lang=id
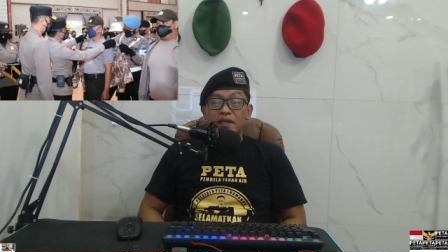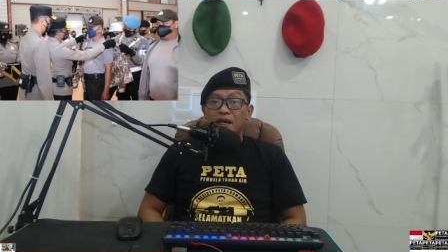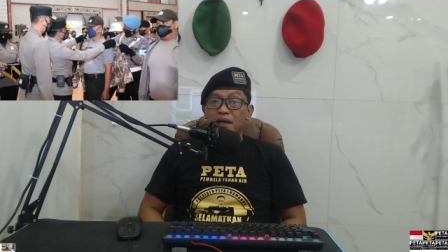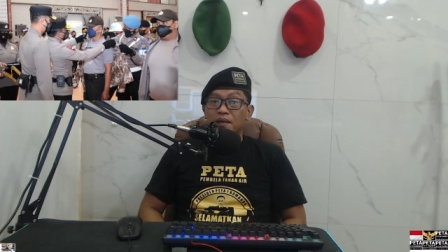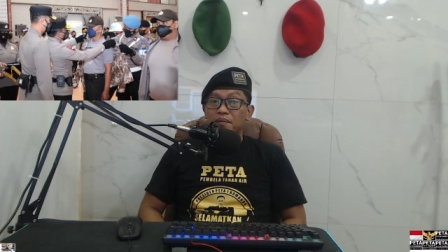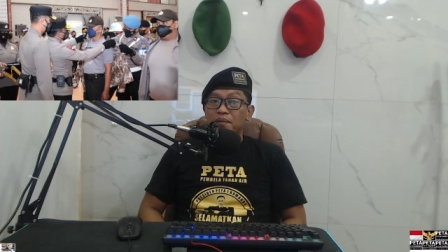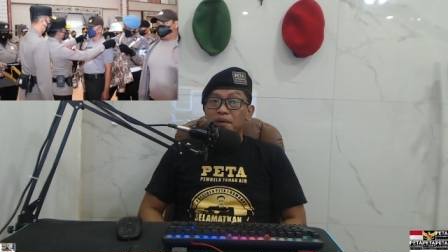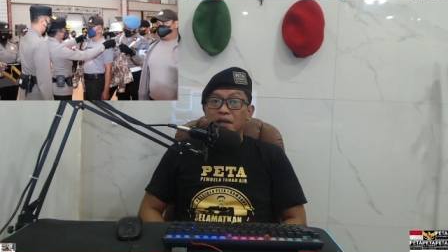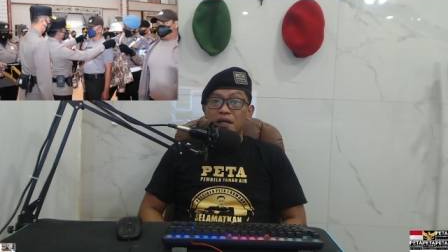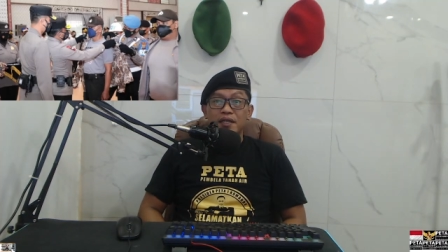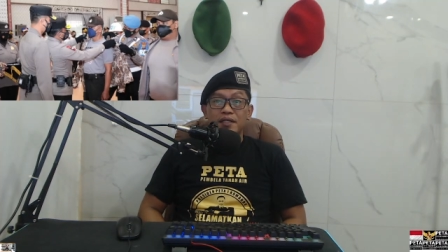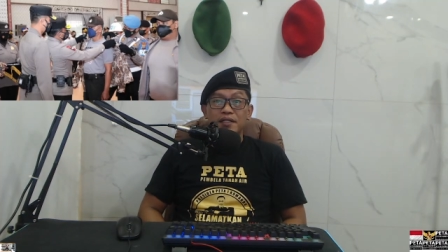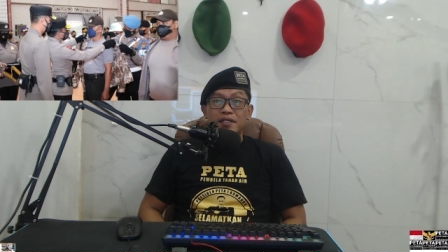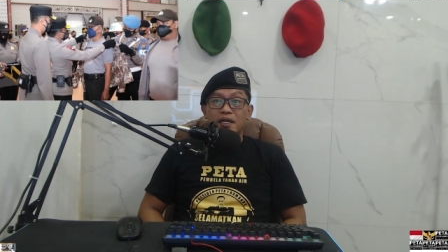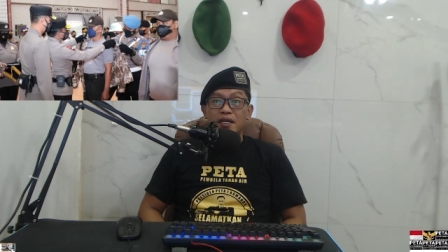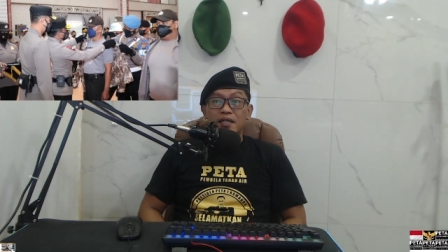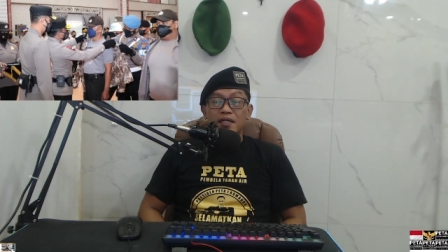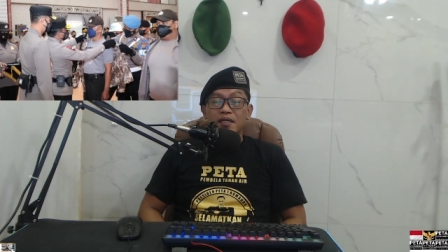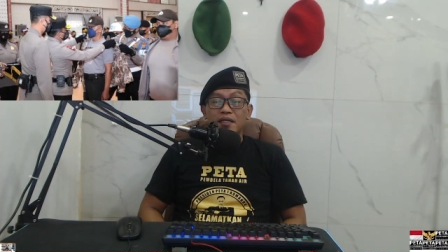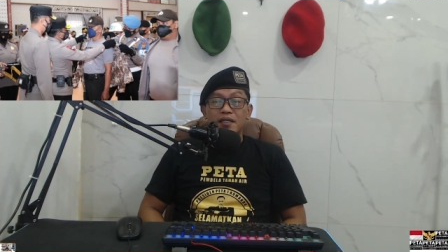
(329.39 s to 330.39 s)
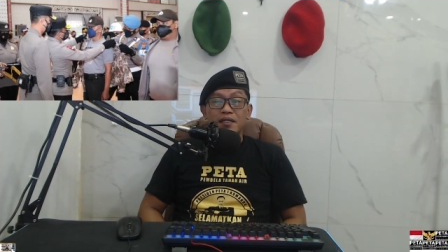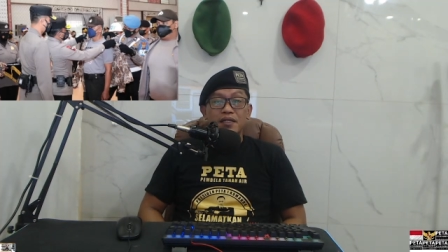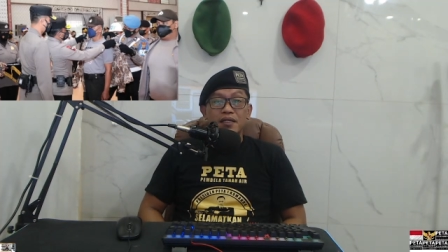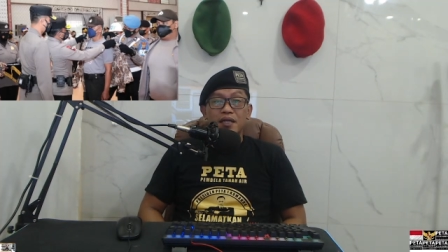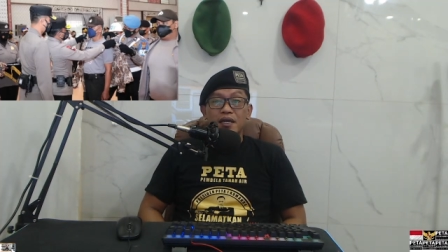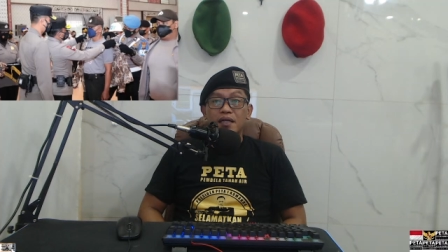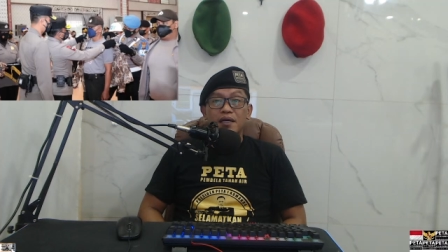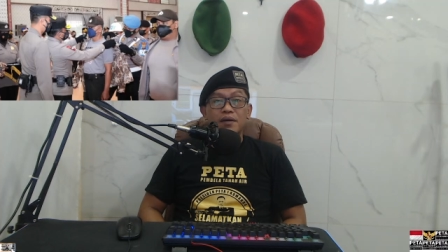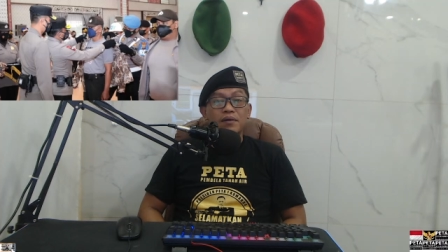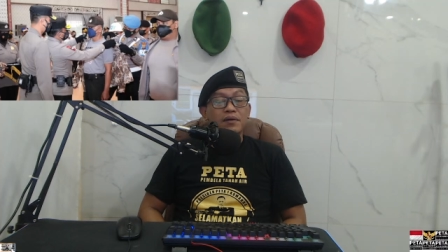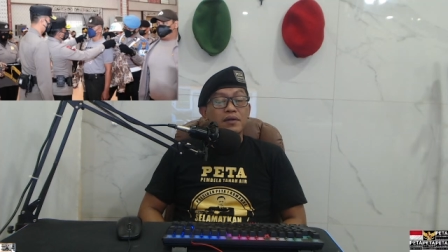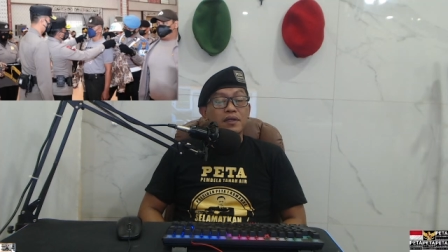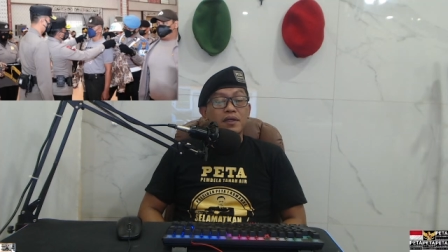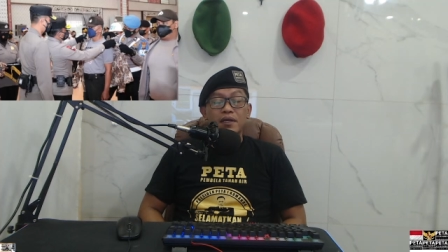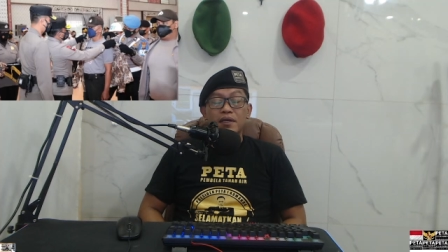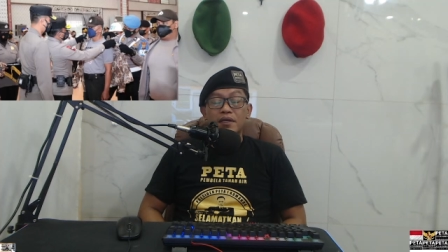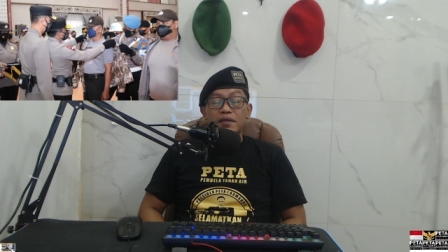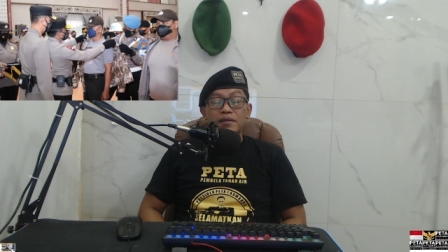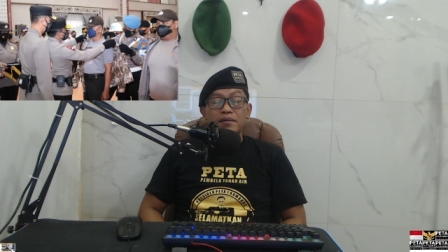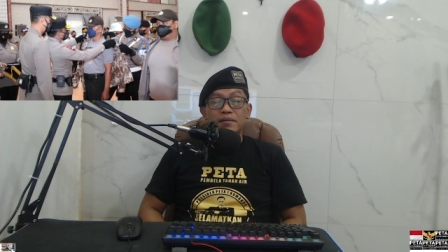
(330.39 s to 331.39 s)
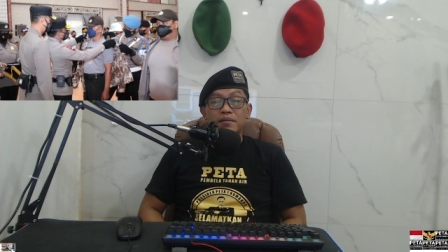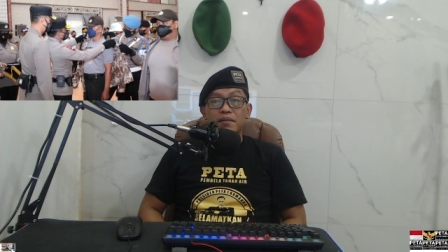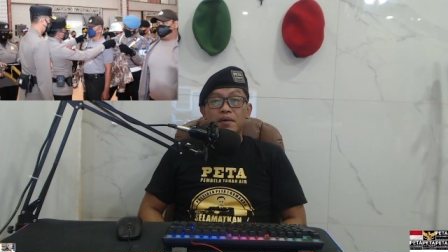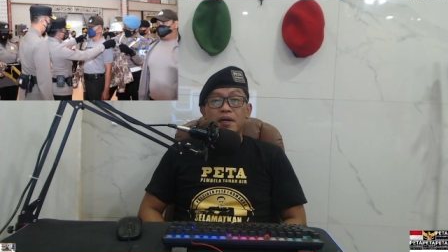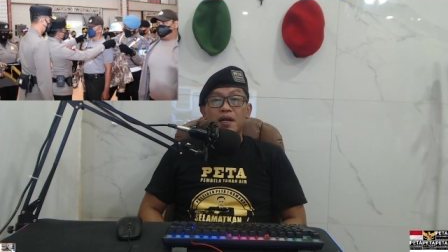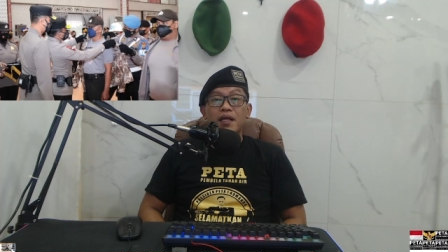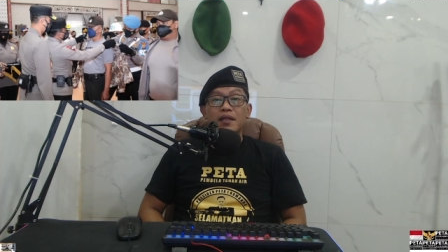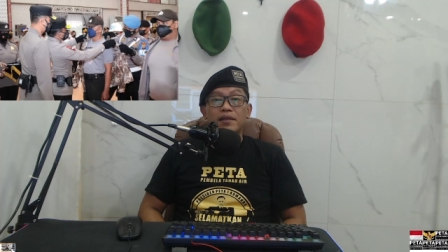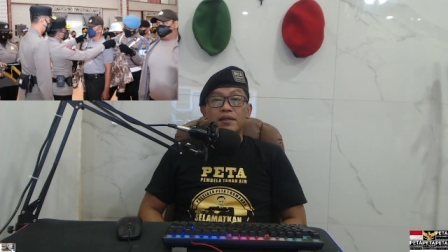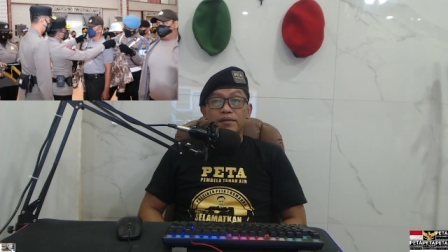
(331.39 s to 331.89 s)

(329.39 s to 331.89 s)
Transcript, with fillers: apalagi jaringan tidak ada woi berat